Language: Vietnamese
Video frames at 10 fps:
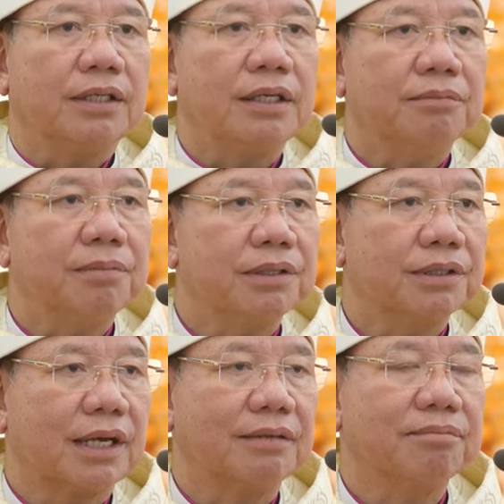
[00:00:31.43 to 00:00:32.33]
Tin
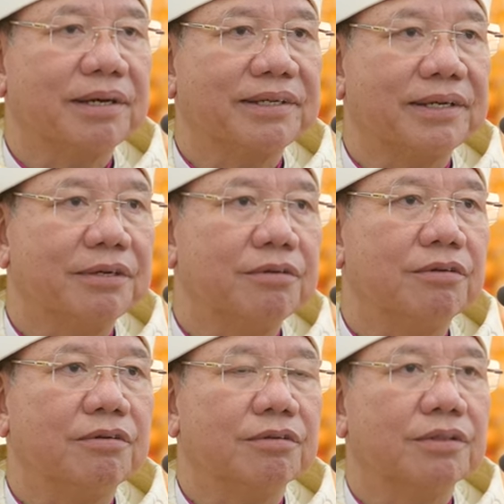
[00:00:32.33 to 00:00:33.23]
mừng Thánh
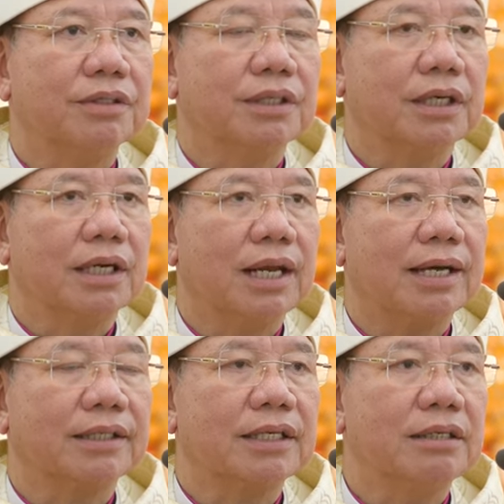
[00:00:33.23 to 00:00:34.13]
Matthew
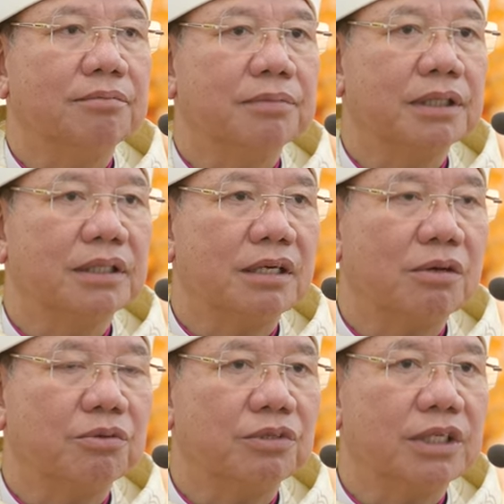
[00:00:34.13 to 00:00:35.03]
là tin mừng
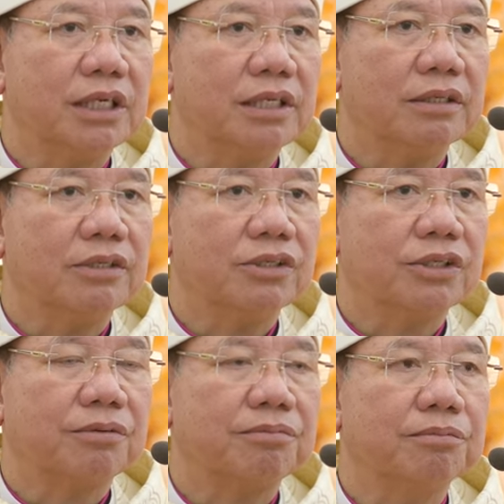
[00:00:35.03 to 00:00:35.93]
đầu tiên
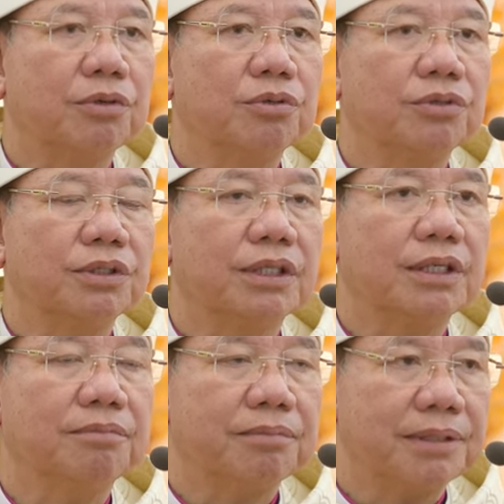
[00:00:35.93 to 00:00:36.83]
trong bốn
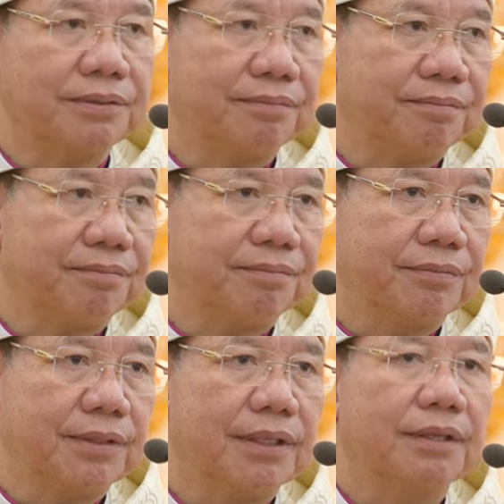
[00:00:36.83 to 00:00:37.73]
tin mừng.
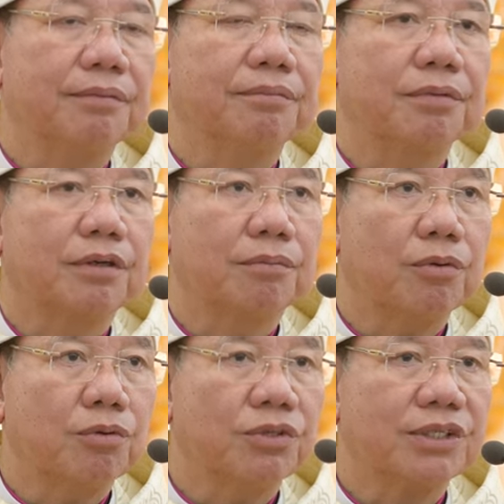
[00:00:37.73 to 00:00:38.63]

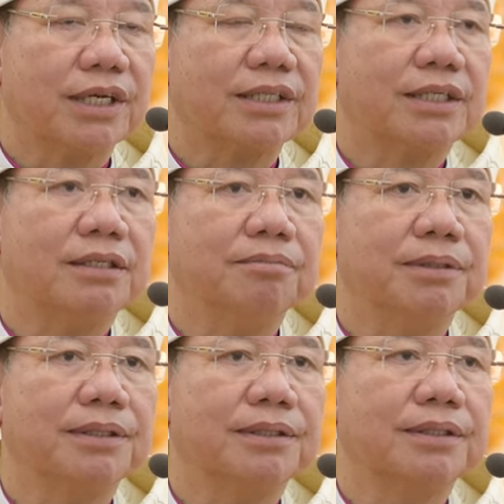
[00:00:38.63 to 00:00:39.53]
Bốn sách tin
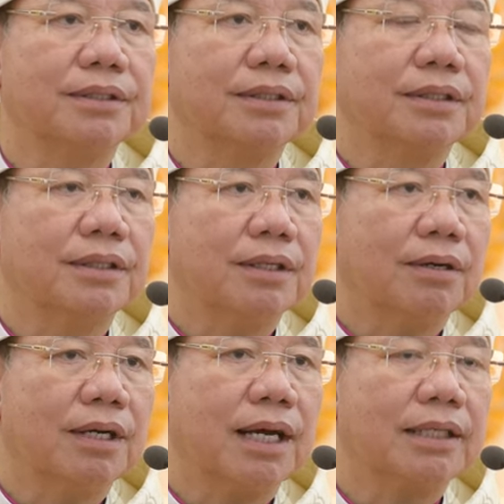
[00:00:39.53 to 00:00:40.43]
mừng
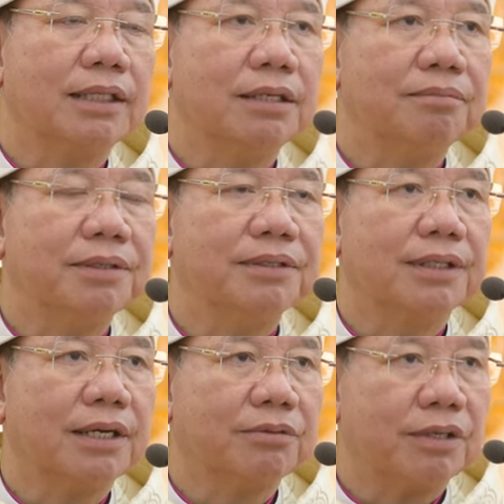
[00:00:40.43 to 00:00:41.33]
đó là tin
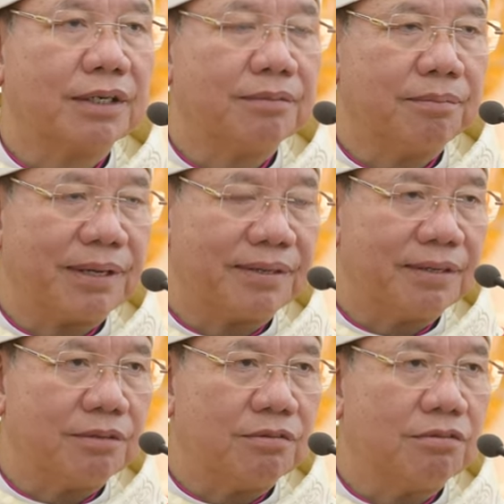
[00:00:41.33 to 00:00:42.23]
mừng theo Thánh
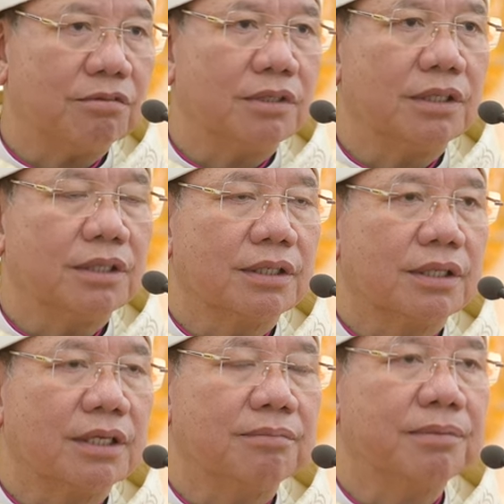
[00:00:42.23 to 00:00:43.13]
Matthew,
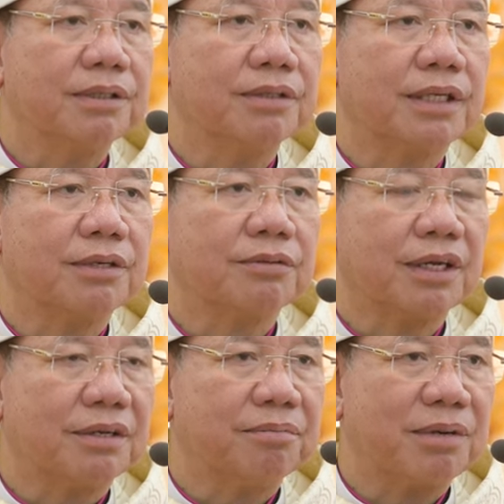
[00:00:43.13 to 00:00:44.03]
tin mừng theo
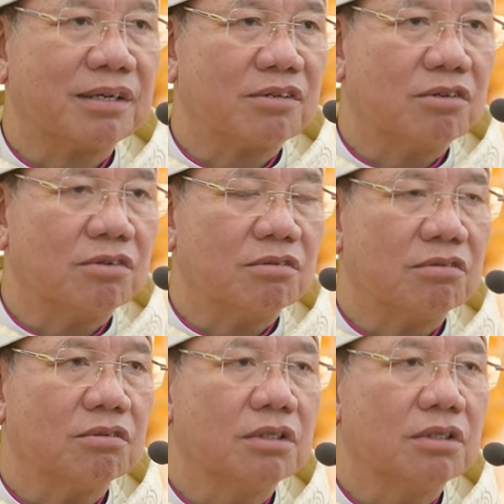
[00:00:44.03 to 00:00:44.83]
Thánh Marco,